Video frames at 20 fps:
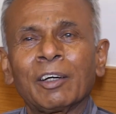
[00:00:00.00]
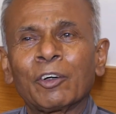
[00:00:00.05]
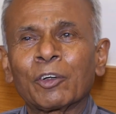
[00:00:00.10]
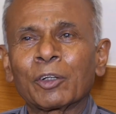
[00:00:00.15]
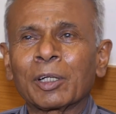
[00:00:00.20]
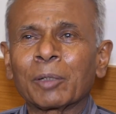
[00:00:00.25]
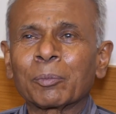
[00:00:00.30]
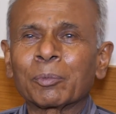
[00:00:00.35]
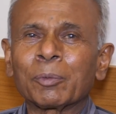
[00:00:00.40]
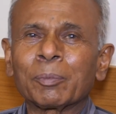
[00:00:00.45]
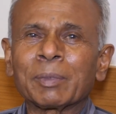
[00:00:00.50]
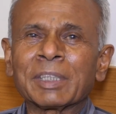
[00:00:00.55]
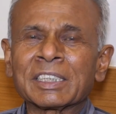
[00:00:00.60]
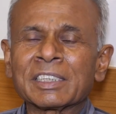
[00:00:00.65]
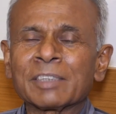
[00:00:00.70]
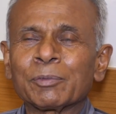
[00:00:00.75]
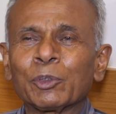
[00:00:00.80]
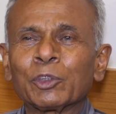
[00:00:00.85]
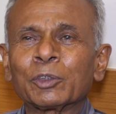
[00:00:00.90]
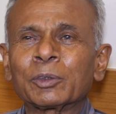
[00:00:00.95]
और आपको
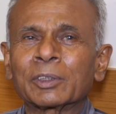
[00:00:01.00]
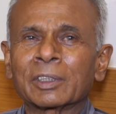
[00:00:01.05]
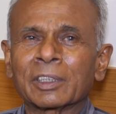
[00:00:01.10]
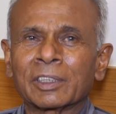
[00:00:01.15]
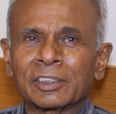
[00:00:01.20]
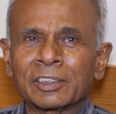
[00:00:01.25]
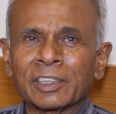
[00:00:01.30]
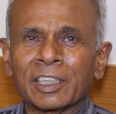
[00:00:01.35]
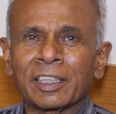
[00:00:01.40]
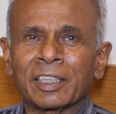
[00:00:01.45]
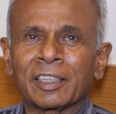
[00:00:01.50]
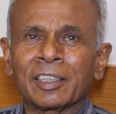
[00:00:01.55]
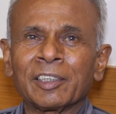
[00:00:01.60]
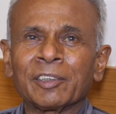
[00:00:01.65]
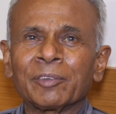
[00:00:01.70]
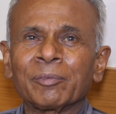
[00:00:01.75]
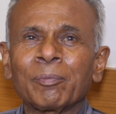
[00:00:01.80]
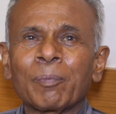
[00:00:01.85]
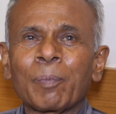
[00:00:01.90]
पैसे बहुत खर्च आएगा